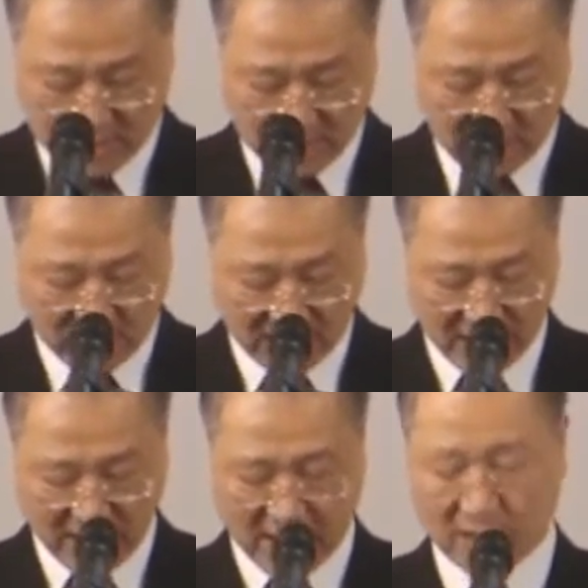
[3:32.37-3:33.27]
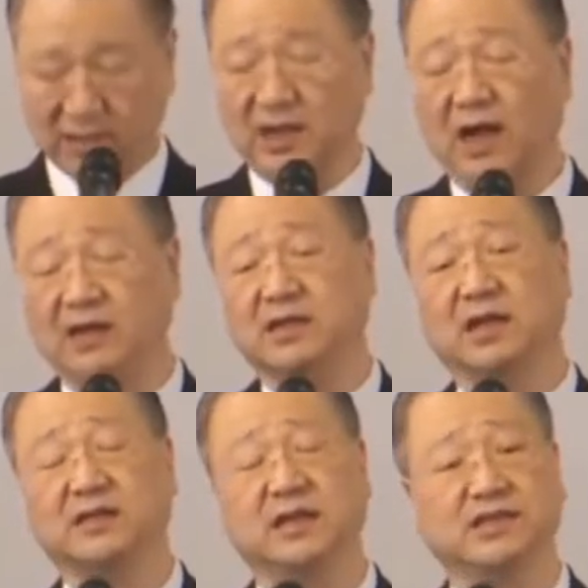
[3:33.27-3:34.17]
所以要常
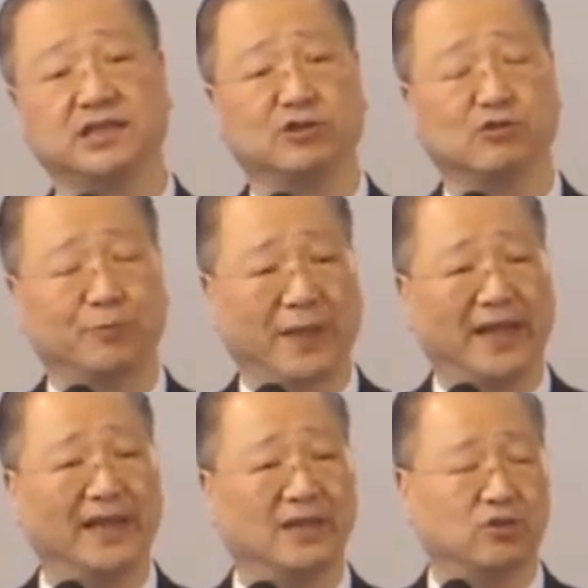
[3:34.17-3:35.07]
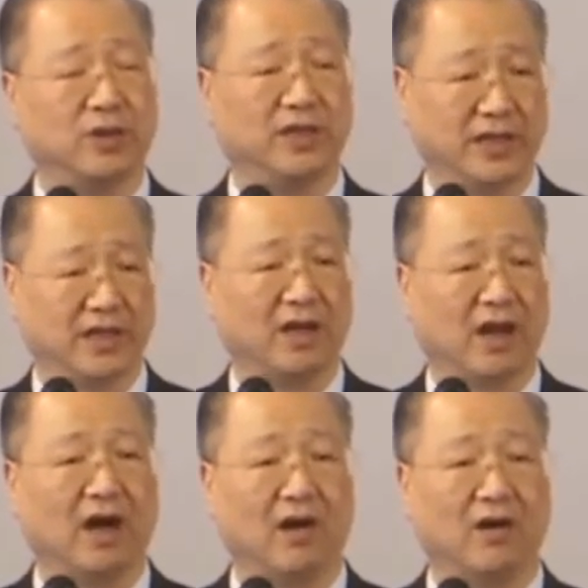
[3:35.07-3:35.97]
常的记住别人对你的
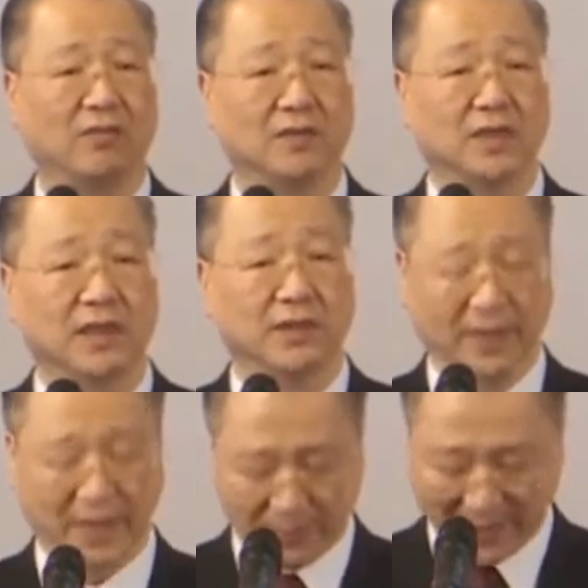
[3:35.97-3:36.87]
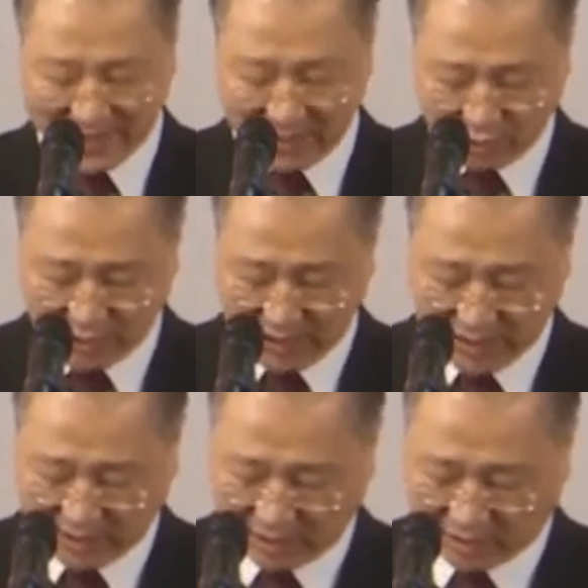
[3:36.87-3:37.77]
好，因为别人对你
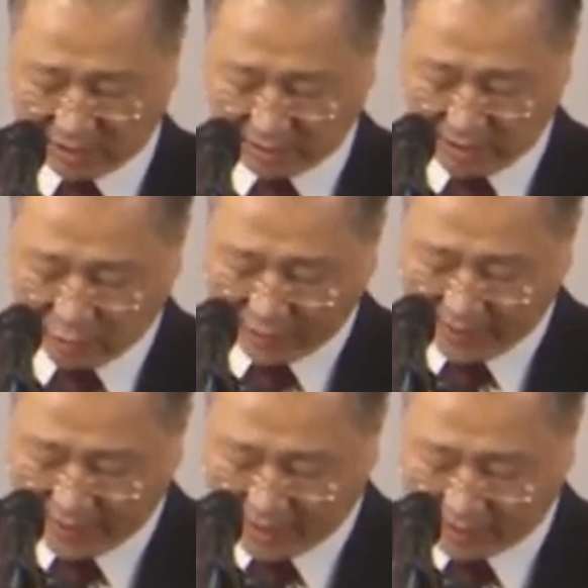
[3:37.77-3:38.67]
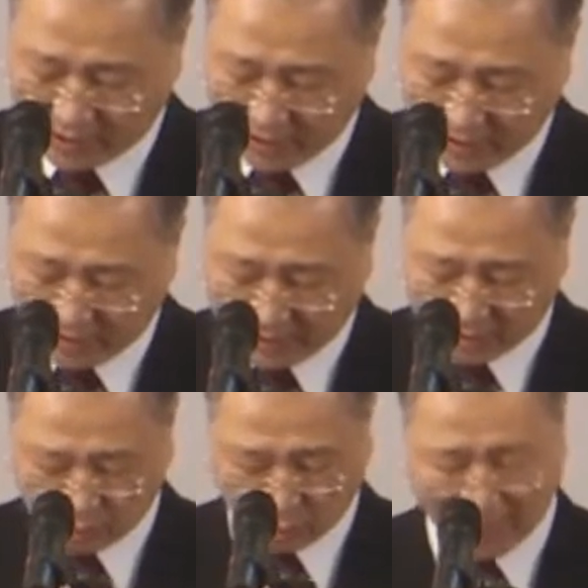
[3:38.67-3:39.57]
的好会让你很
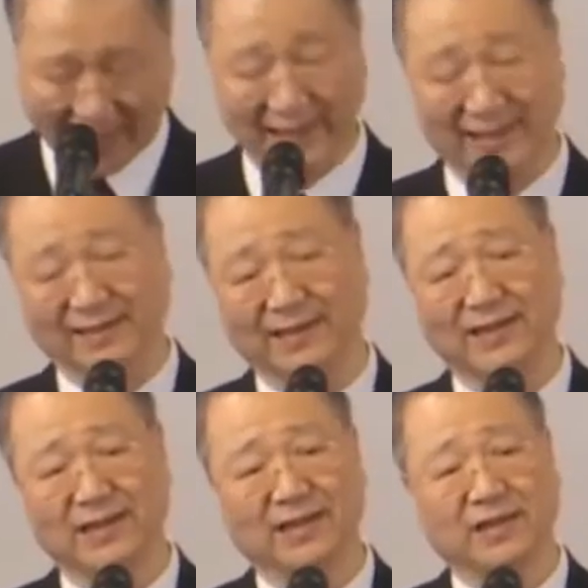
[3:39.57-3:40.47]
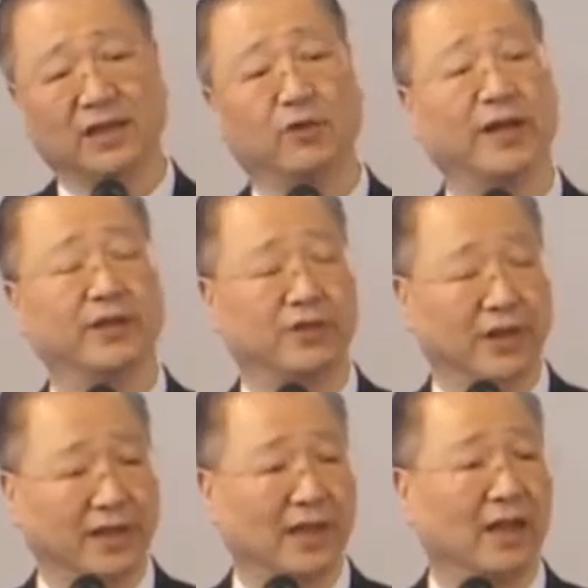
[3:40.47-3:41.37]
快乐，你会
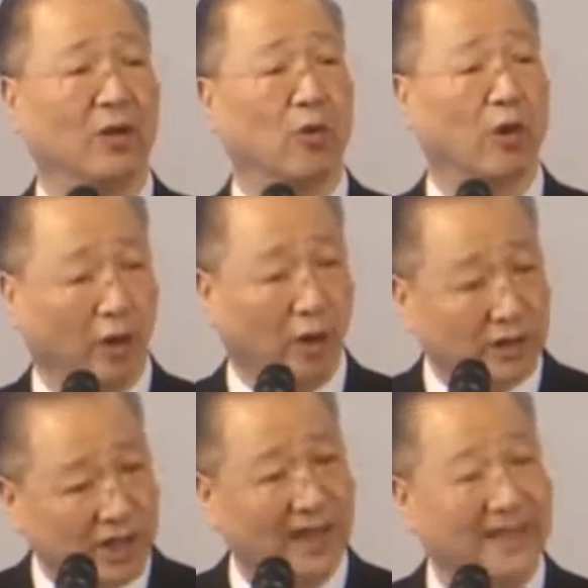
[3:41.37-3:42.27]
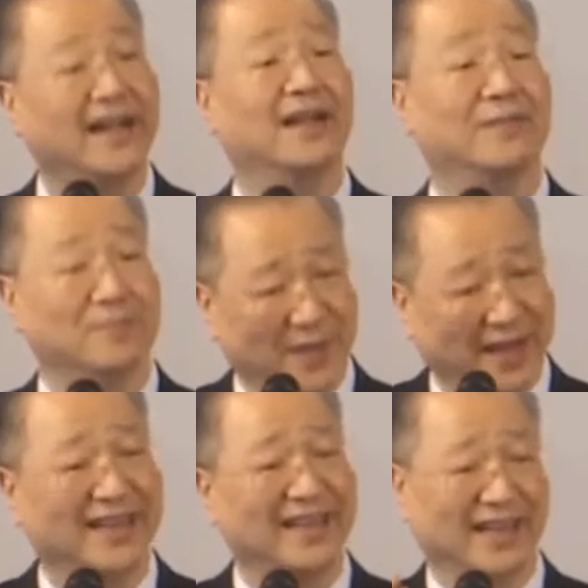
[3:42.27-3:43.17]
觉得我承认别
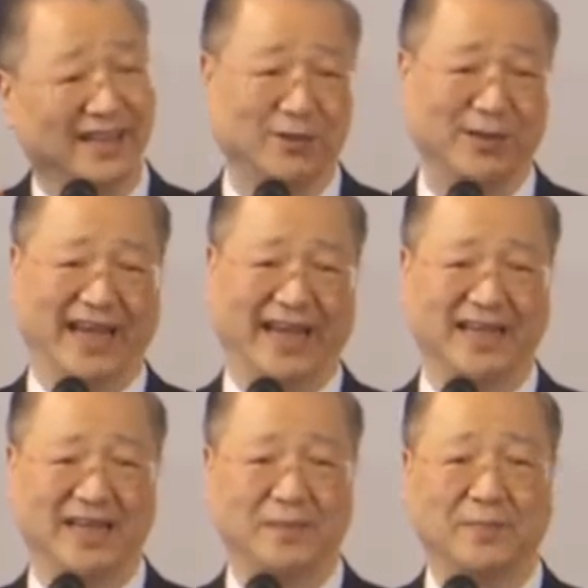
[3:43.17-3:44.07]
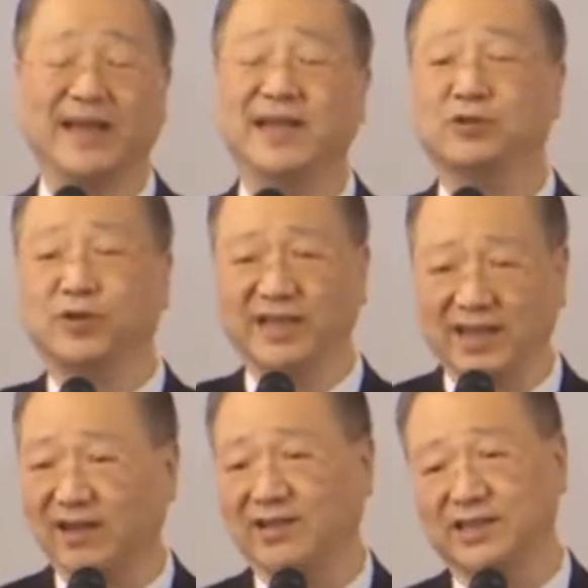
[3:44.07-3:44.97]
人的优点。别人对你
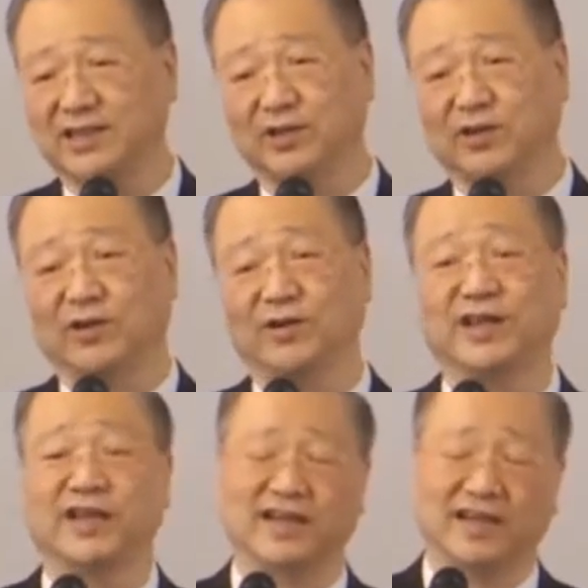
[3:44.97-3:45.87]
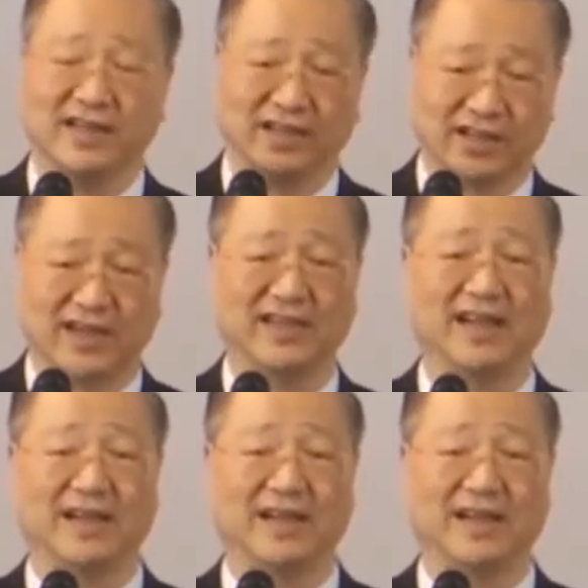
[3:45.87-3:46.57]
好的时候，你可以承认